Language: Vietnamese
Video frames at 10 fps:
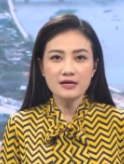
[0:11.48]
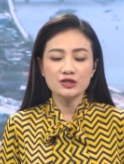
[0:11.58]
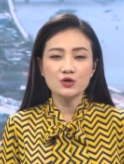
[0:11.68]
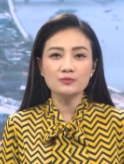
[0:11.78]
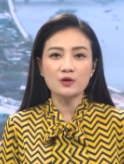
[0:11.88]

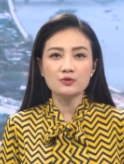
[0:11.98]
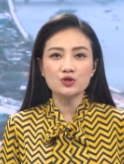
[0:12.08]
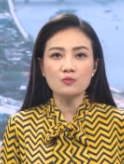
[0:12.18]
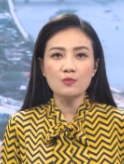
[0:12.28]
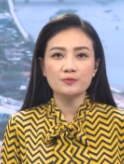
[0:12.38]
trong tổng
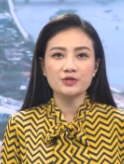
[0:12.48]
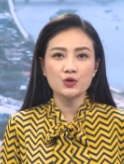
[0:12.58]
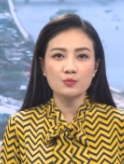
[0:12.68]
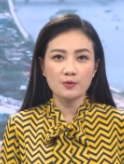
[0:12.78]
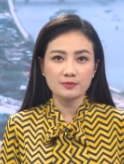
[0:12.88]
số
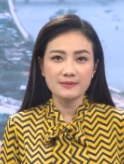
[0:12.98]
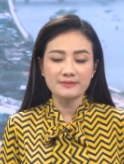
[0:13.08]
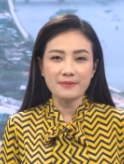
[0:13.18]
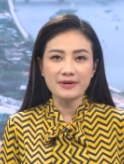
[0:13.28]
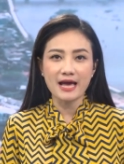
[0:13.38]

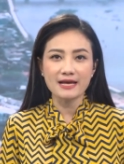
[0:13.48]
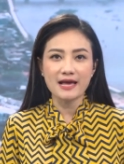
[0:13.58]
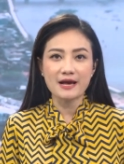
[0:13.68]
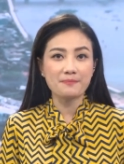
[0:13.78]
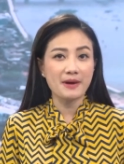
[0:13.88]

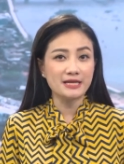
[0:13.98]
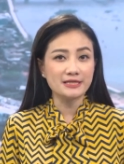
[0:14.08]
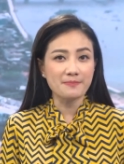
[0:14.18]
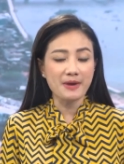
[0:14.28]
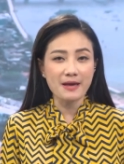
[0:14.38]

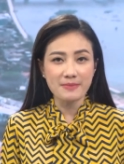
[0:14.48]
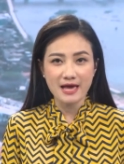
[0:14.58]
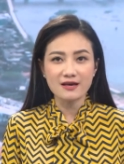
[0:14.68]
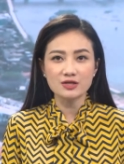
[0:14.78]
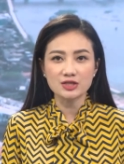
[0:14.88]

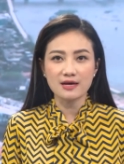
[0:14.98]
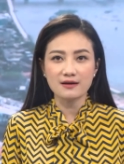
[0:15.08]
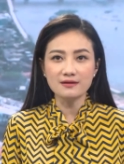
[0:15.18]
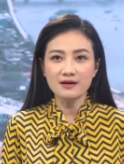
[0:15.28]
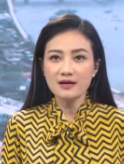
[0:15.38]
1.182.722 cơ
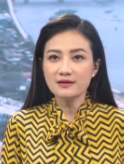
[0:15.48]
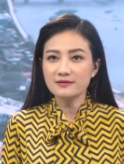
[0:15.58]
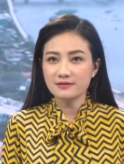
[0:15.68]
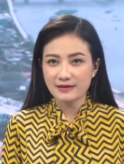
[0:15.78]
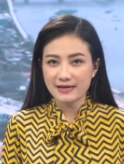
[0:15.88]
sở
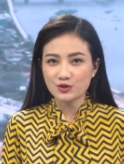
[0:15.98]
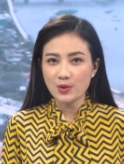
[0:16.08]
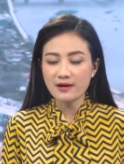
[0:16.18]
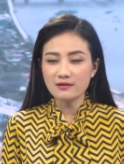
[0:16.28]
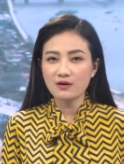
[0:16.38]
được rà
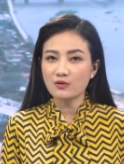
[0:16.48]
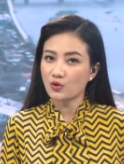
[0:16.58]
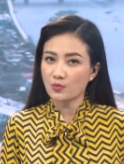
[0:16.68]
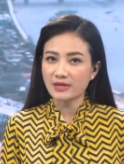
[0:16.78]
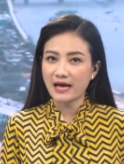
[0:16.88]
soát còn
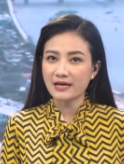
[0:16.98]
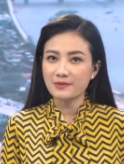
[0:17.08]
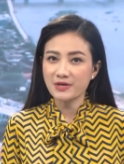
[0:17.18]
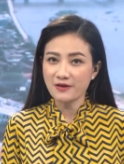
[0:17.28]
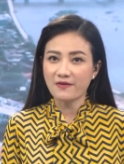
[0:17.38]
tồn tại
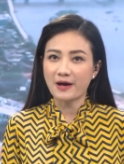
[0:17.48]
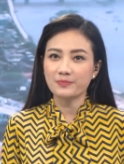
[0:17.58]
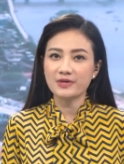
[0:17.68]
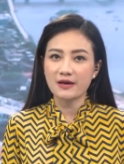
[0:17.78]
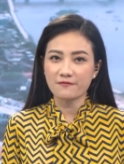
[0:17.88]
vi phạm
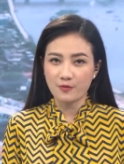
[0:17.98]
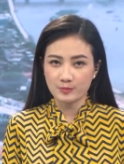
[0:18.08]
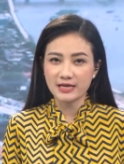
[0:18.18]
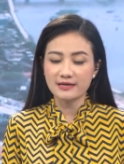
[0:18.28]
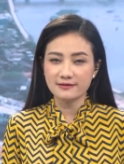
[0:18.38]
về phòng
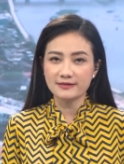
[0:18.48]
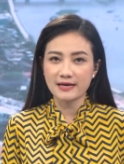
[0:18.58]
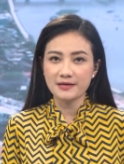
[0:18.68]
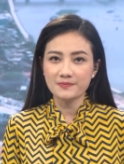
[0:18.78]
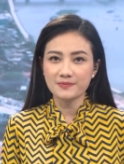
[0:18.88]
cháy chữa cháy.